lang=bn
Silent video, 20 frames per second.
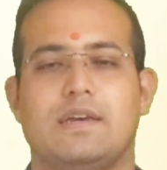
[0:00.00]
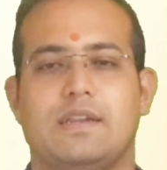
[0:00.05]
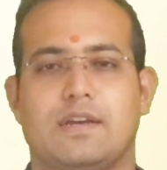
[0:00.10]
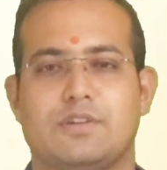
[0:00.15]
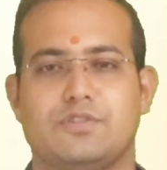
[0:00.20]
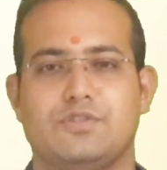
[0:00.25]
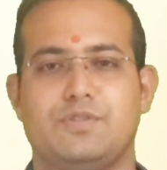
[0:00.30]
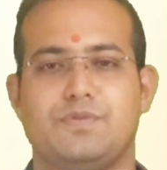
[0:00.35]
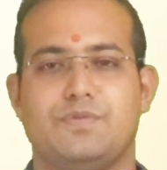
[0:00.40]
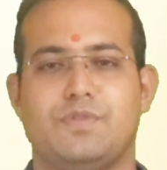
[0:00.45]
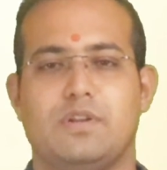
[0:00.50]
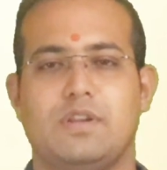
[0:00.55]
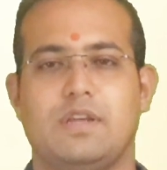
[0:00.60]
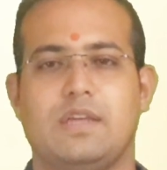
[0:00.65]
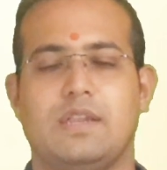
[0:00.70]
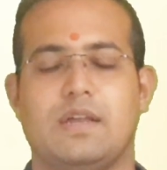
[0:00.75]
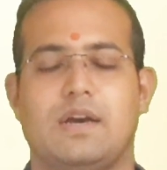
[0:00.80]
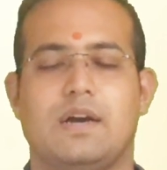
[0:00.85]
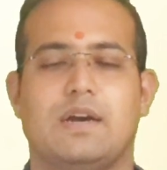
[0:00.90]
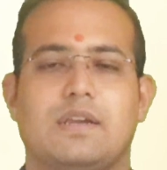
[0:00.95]
রাশিফলে
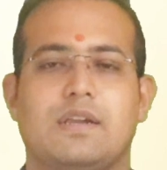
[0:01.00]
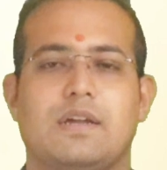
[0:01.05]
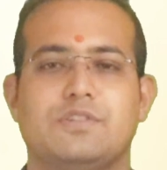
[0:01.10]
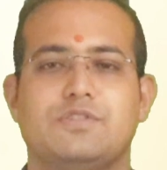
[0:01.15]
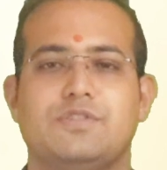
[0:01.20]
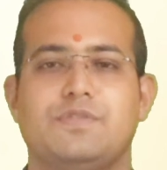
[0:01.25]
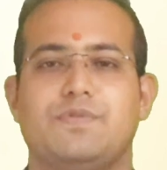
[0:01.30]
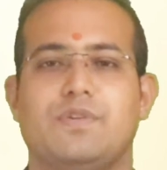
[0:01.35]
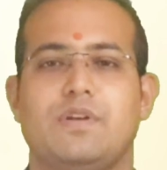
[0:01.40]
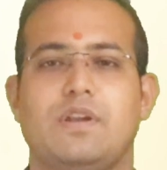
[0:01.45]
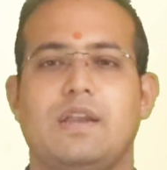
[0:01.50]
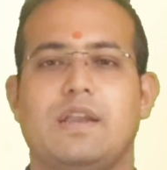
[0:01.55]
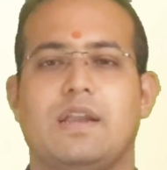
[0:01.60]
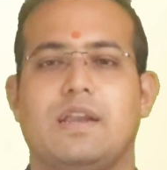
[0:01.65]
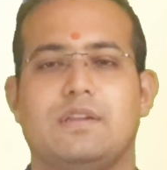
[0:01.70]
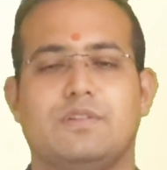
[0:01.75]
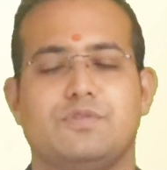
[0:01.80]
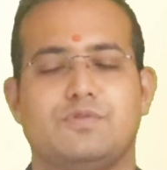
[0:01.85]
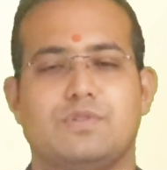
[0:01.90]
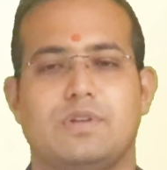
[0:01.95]
আর রাশিফলের
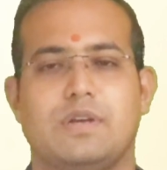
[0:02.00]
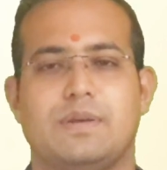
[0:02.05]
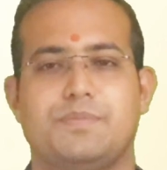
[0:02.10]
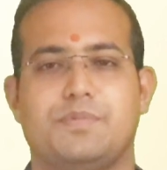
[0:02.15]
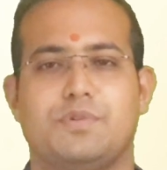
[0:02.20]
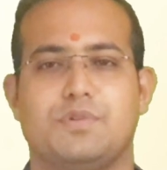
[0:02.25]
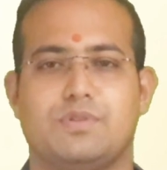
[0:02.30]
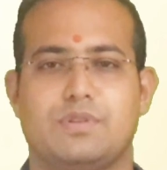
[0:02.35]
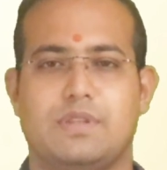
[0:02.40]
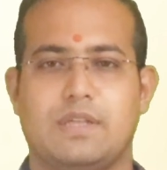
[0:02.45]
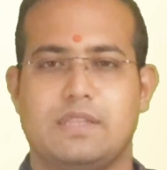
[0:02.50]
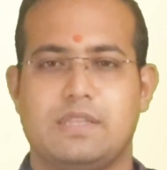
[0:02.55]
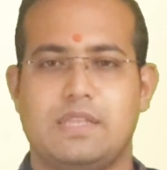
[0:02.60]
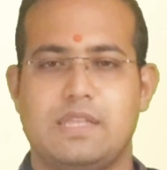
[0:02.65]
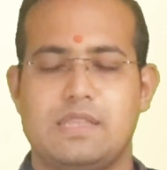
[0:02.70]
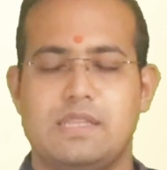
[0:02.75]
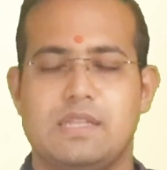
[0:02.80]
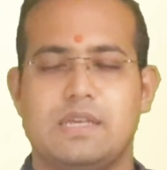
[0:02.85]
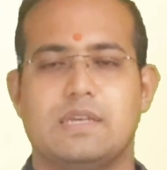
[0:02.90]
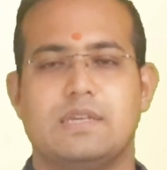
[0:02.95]
আলোচনায় প্রত্যেক
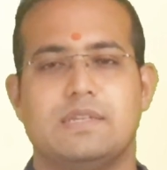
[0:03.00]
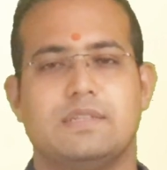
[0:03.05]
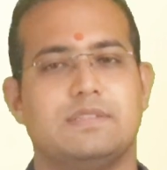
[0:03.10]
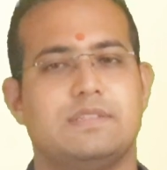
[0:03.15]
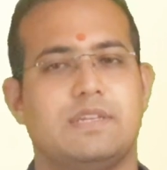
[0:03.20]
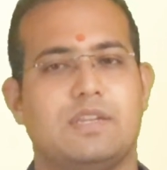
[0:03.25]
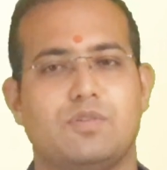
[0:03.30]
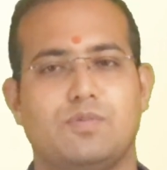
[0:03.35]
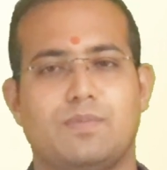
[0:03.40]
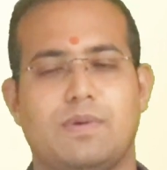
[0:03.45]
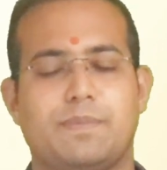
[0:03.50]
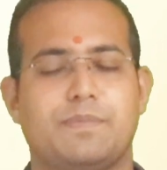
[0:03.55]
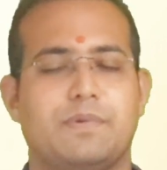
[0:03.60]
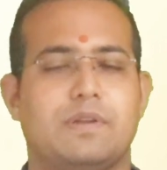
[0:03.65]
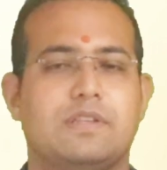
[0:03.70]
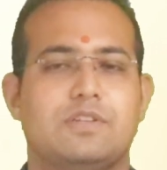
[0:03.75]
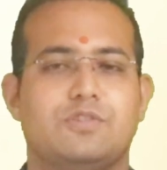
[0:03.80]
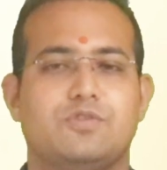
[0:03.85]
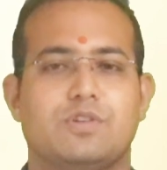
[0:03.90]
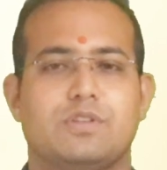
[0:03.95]
দিন যেরকম
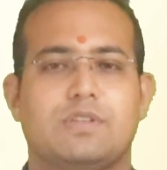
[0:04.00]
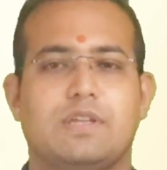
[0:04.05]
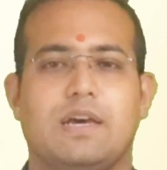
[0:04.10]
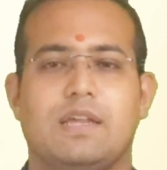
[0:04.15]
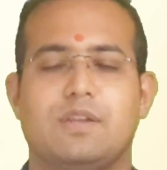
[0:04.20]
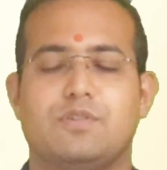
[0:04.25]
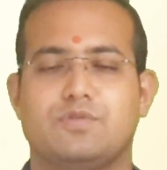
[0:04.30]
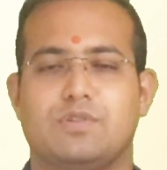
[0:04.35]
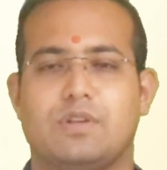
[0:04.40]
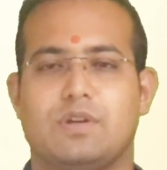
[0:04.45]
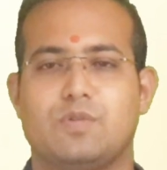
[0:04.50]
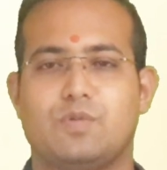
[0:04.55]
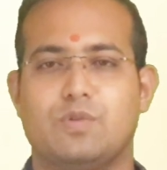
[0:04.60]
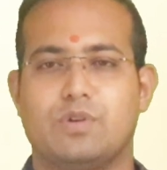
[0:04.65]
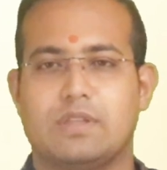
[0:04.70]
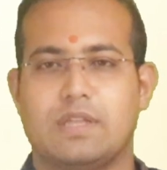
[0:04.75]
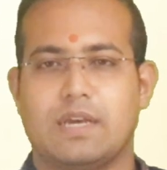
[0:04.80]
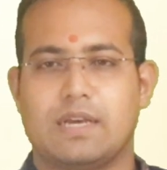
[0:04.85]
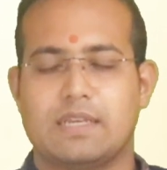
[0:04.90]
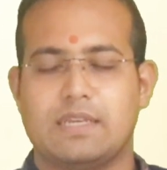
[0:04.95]
আপনাদের সাথে আলোচনা
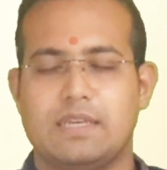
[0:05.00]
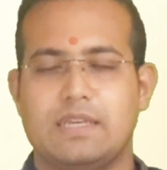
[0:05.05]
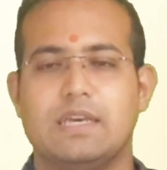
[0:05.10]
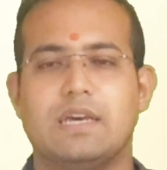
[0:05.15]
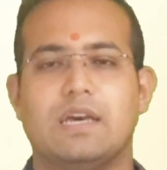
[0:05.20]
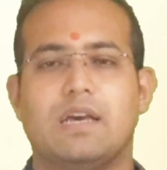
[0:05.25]
করে থাকি